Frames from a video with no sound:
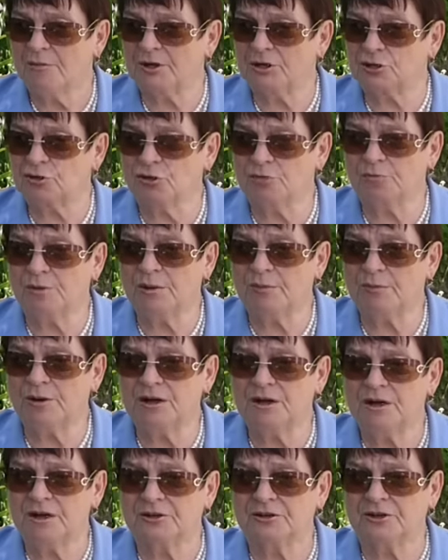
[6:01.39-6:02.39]
Пришел
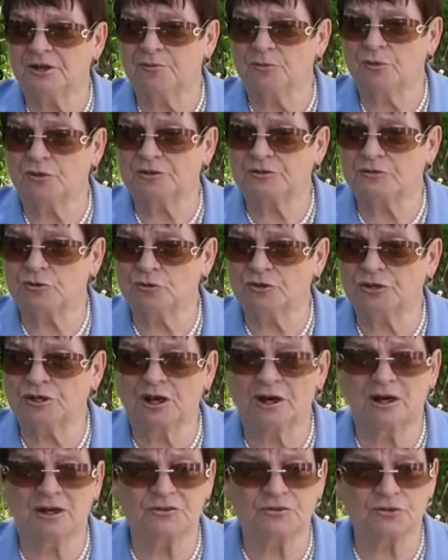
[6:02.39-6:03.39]
папа домой с
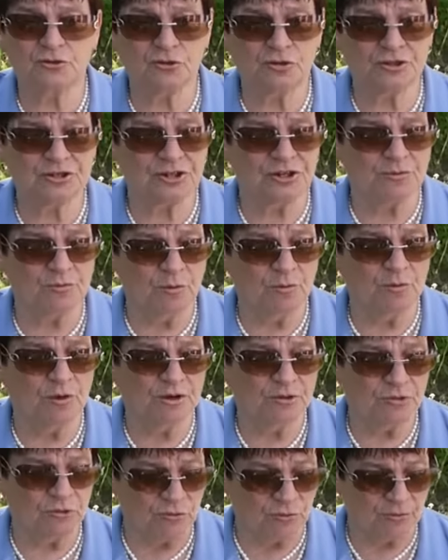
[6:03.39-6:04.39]
фронта аж в 47
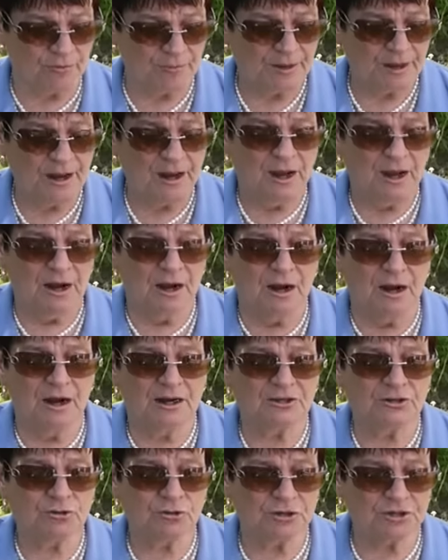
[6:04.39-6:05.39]
году.
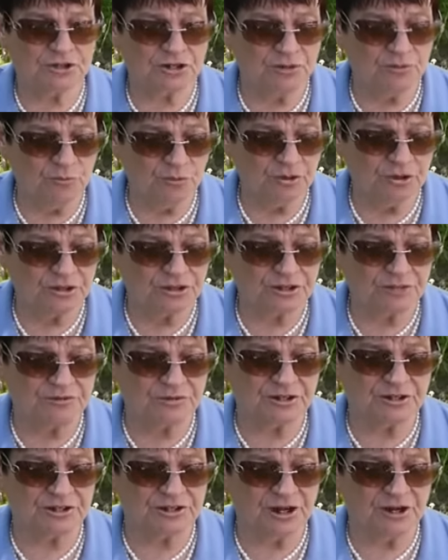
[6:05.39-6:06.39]
А 47-й, если
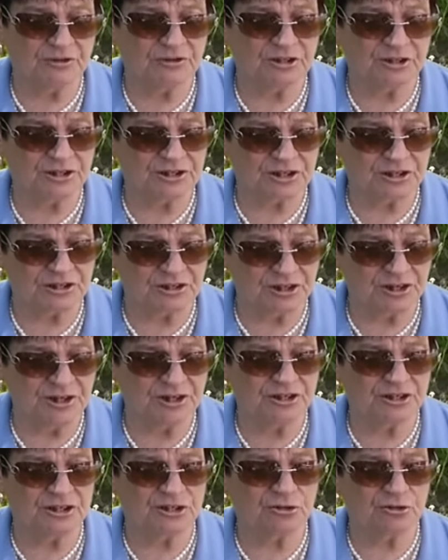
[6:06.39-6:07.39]
все знают,
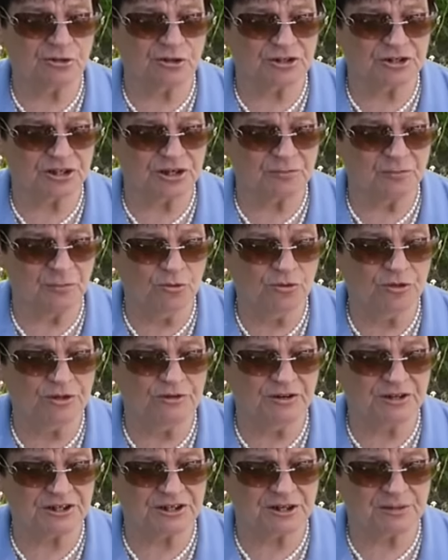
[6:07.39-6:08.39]
33-й, 47-й,
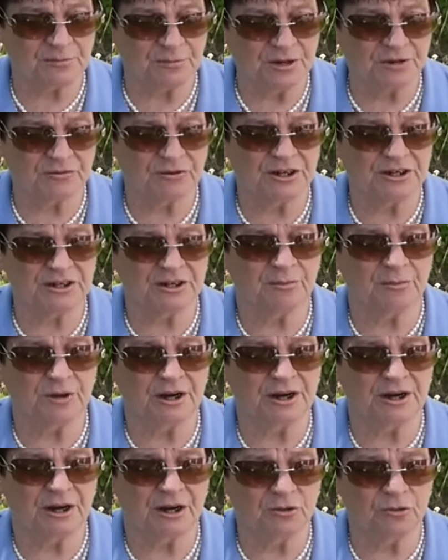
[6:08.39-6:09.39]
21-й, это
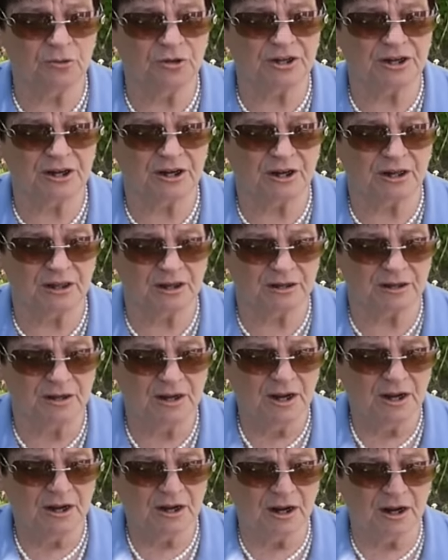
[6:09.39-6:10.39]
были голодные, голод,
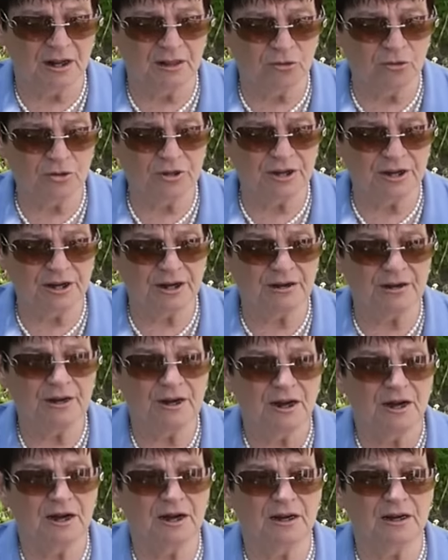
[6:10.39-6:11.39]
голодные
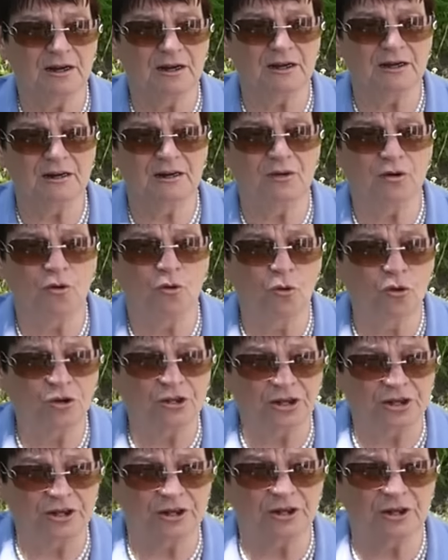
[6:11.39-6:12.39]
э,
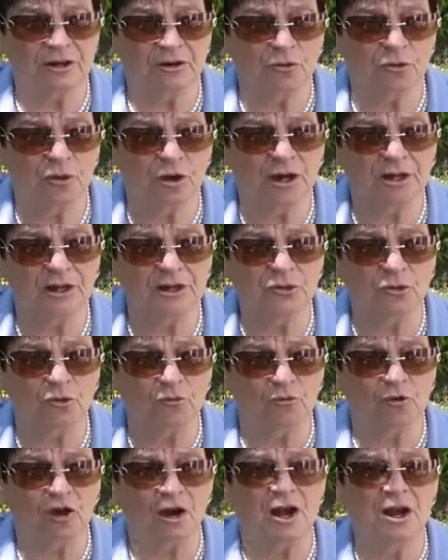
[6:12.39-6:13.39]
годы, Подождите.
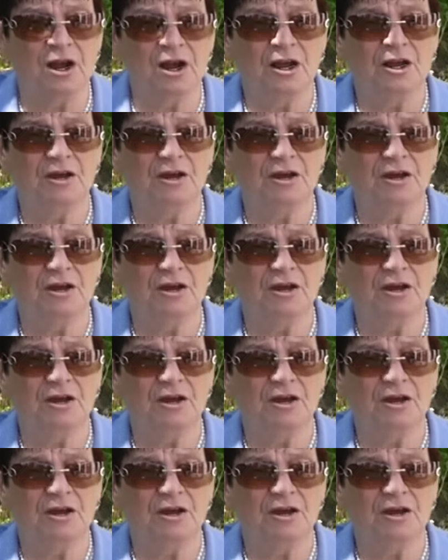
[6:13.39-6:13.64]
голодовка.